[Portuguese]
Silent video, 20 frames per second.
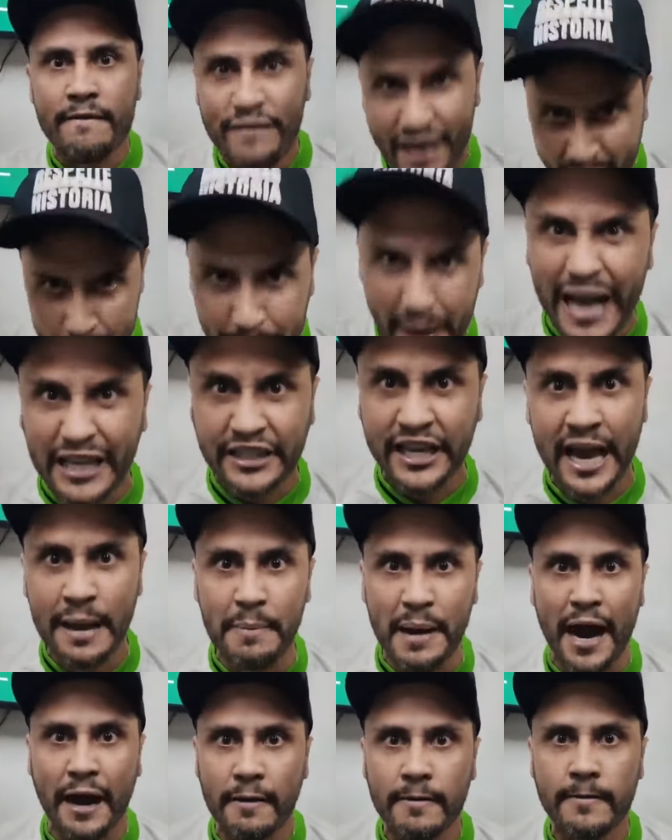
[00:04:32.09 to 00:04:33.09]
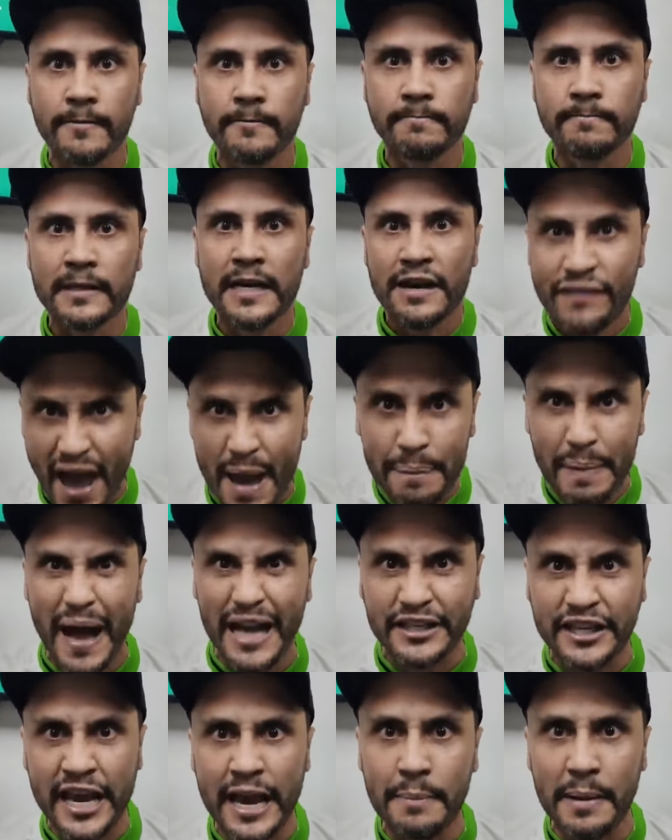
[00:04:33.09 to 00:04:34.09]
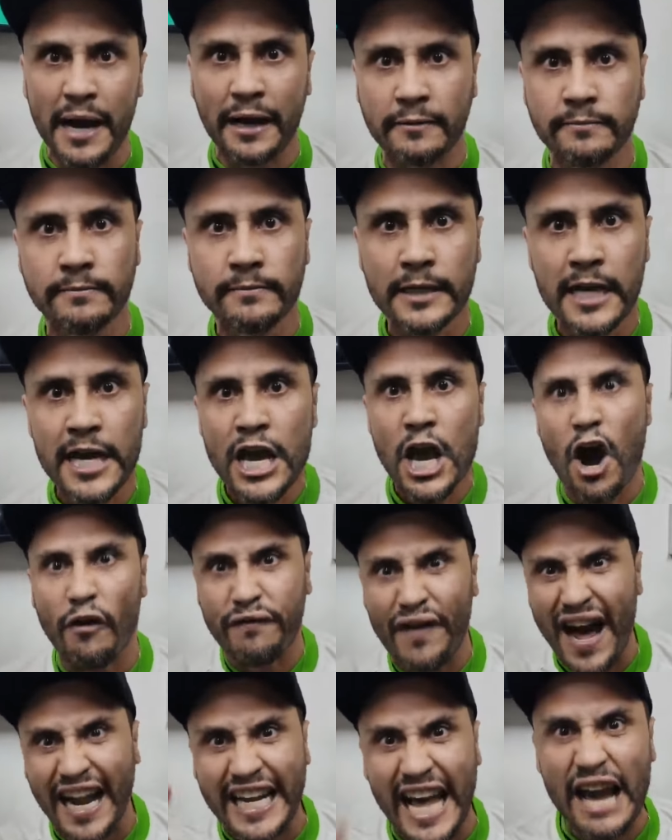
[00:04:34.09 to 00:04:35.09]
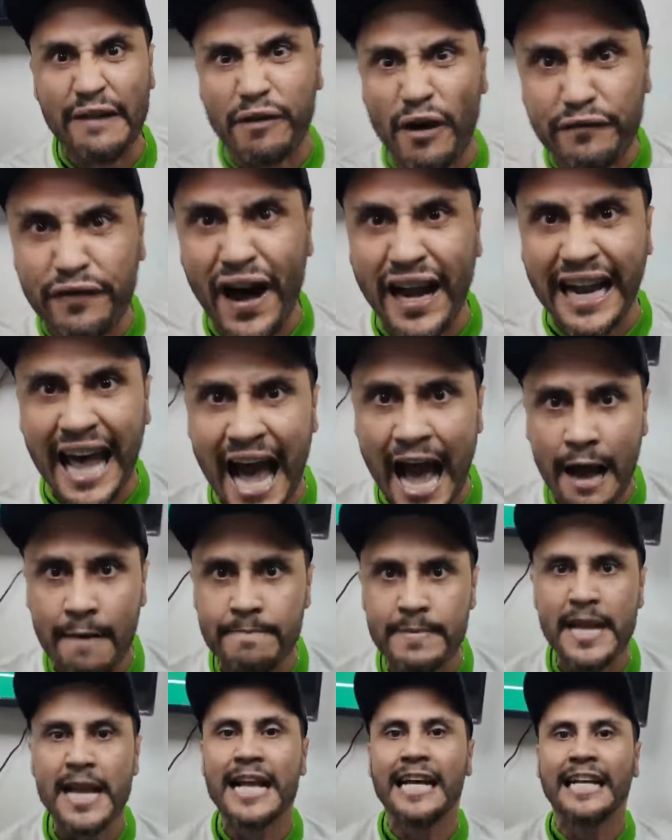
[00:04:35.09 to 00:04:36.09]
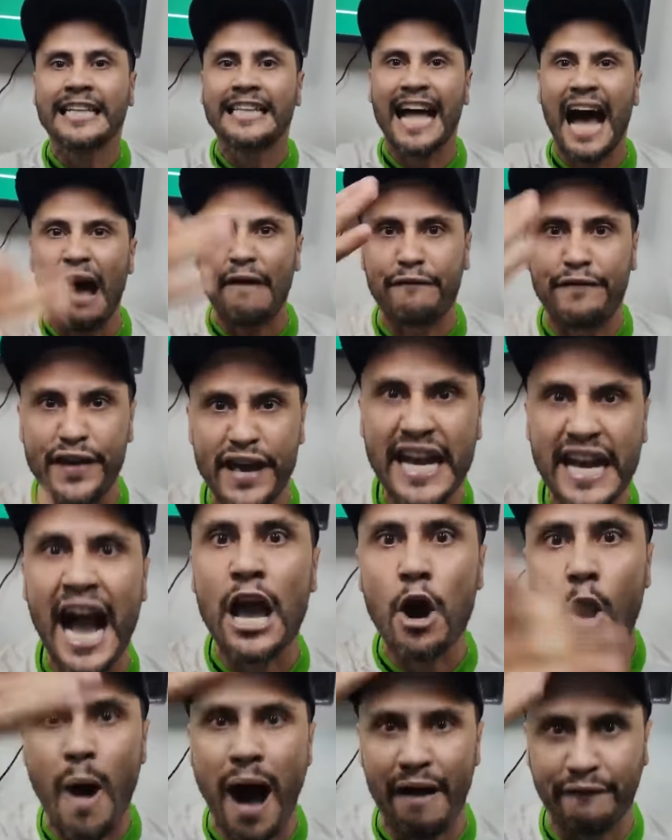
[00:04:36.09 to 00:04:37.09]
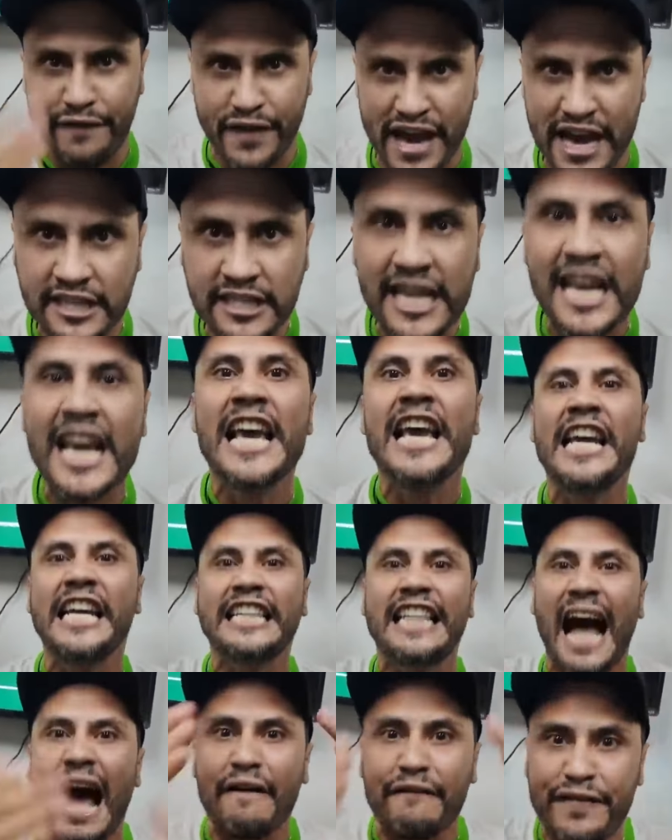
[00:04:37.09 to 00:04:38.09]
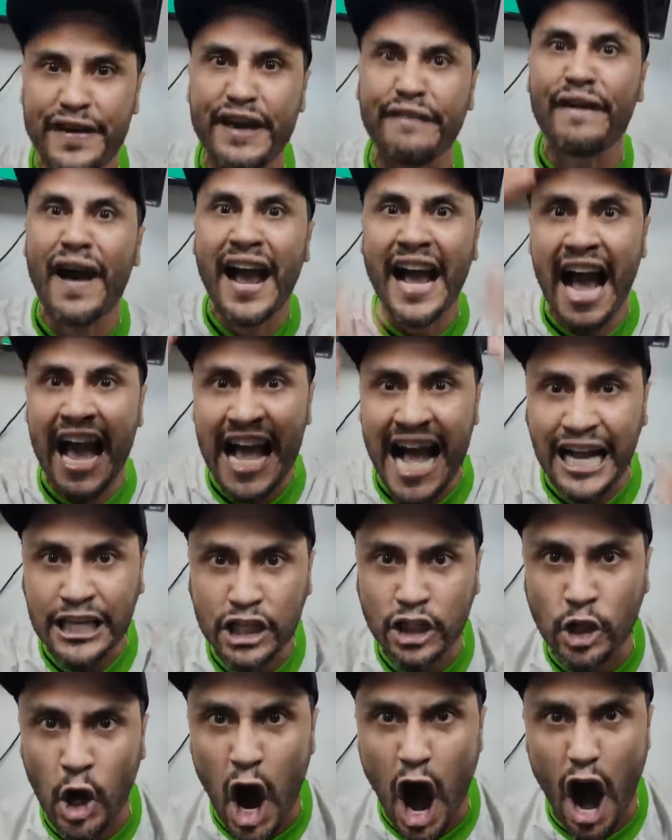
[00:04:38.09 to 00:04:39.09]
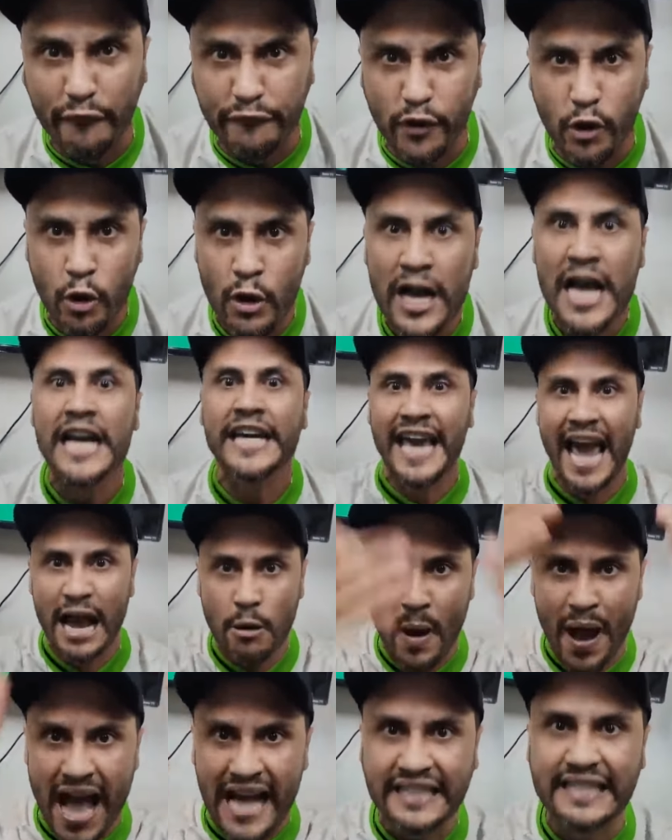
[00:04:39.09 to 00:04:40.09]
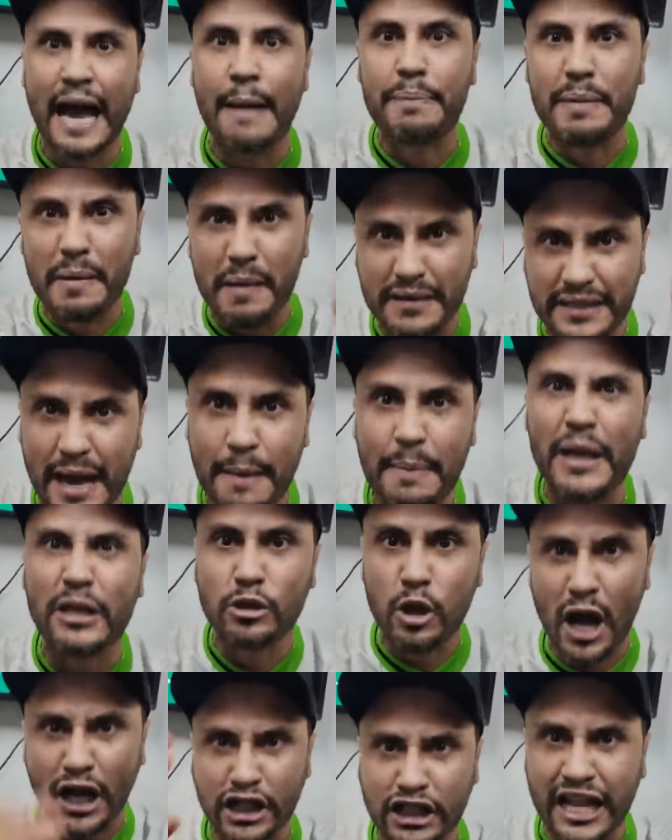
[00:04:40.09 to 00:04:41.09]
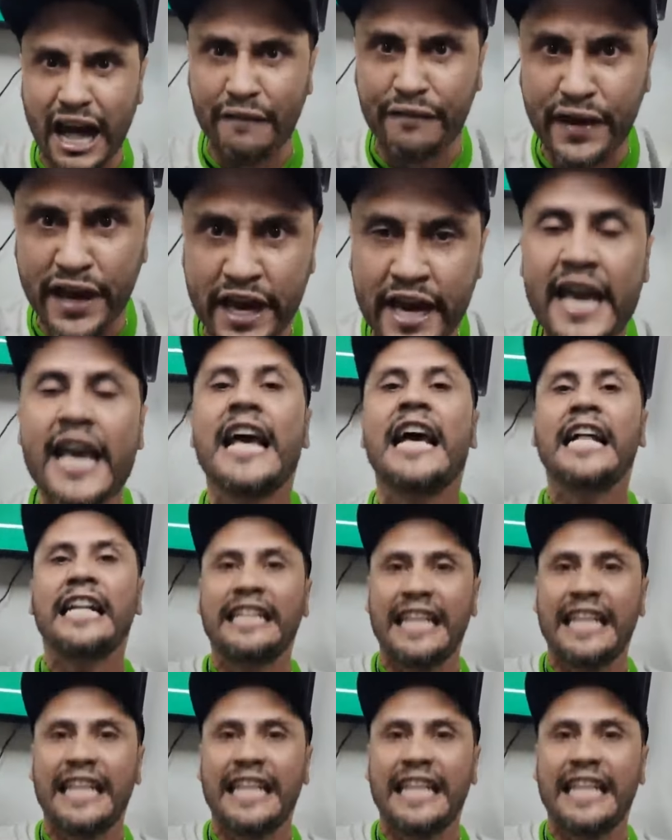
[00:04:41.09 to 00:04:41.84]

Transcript: Vem para cima! Vem para cima! Eu falei e vou falar. Davi ganhou uma vez e Davi vai ganhar de novo. Quem conhece a Bíblia sabe a história de Davi.